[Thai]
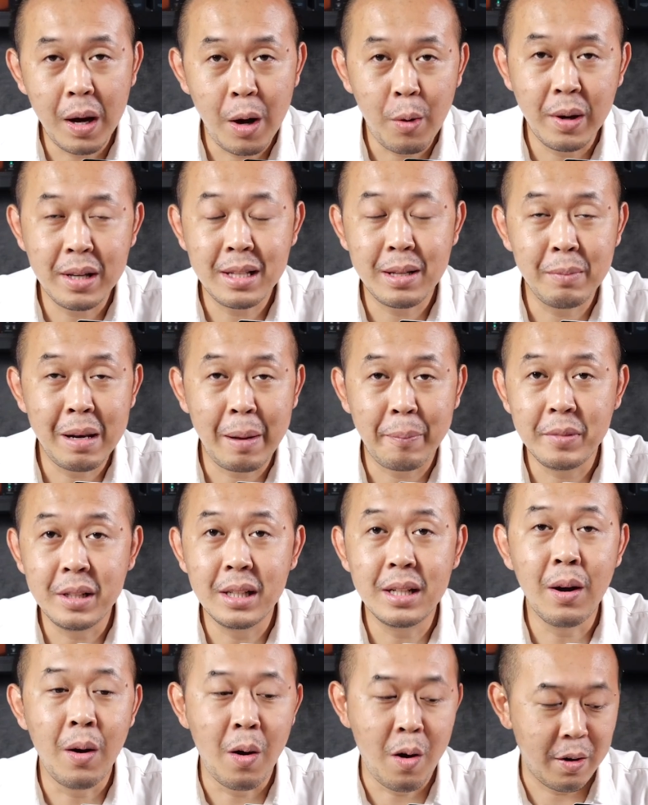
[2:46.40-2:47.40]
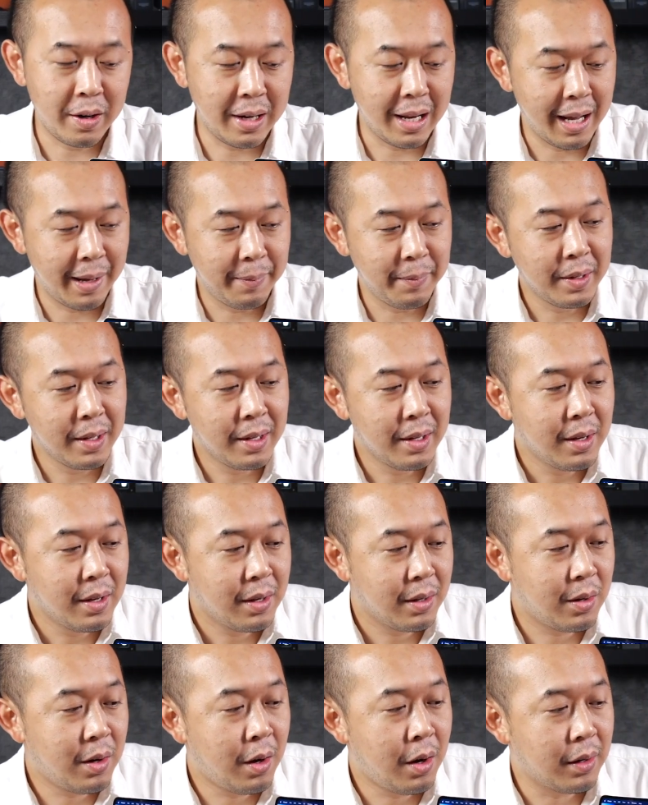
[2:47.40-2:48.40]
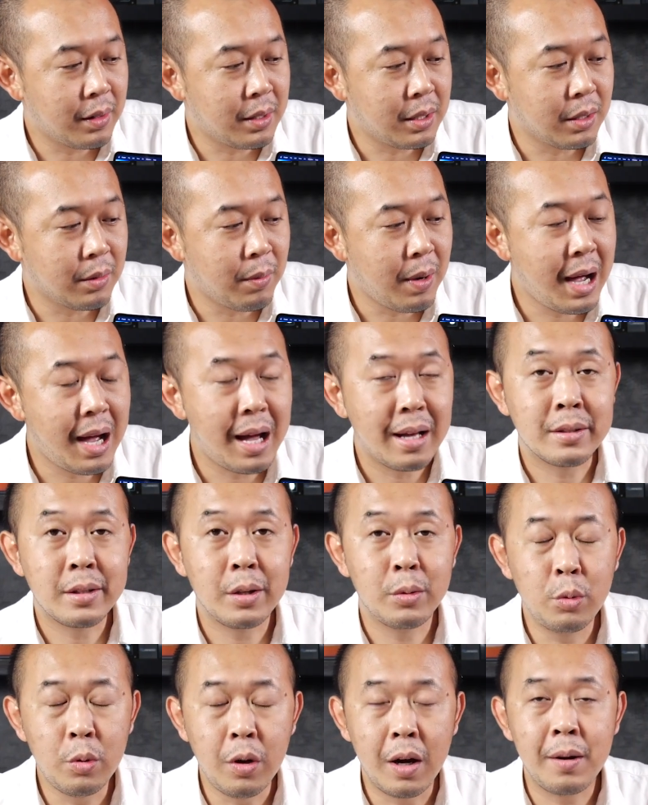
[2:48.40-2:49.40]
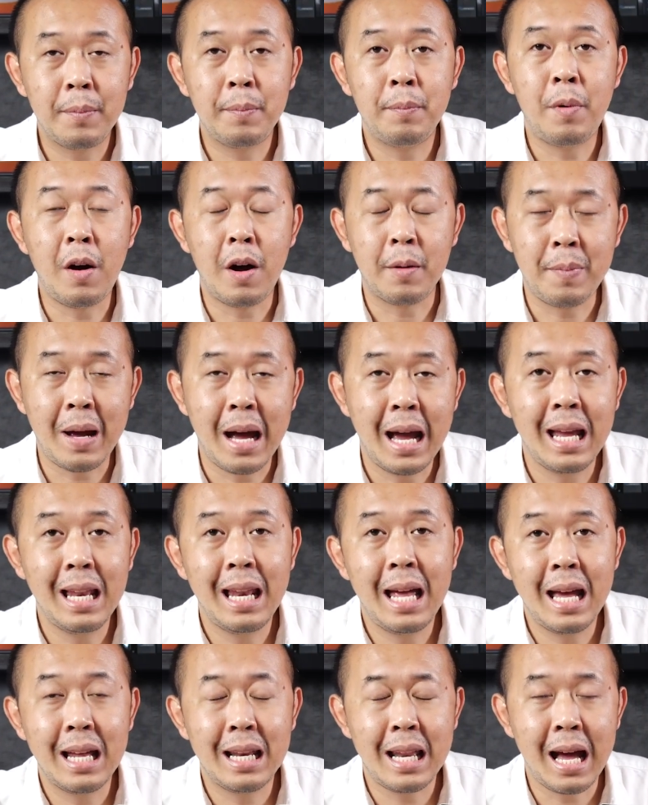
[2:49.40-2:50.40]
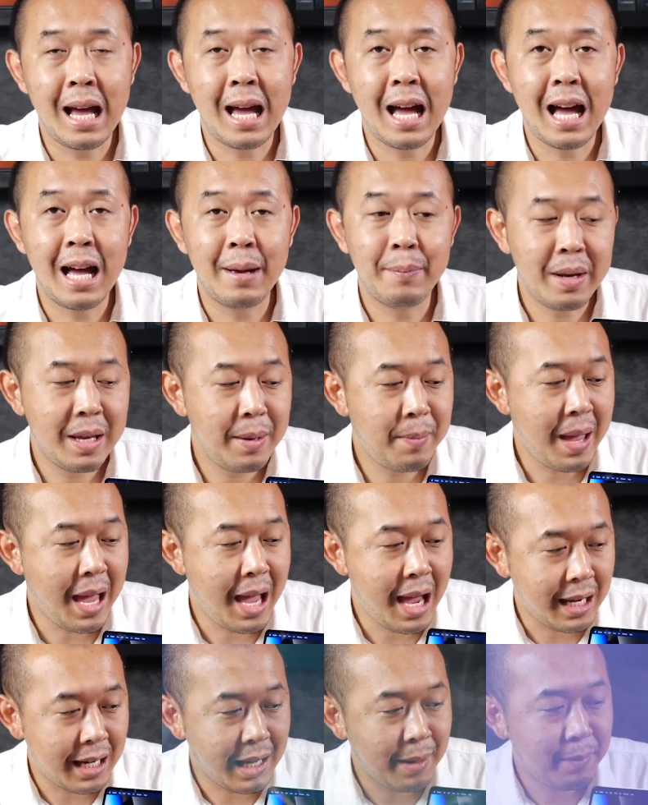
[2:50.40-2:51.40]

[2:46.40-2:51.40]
มเอาไว้สำหรับดึงออกนะครับ ก็ถือว่าสะดวกปลอดภัยและราคาไม่แพง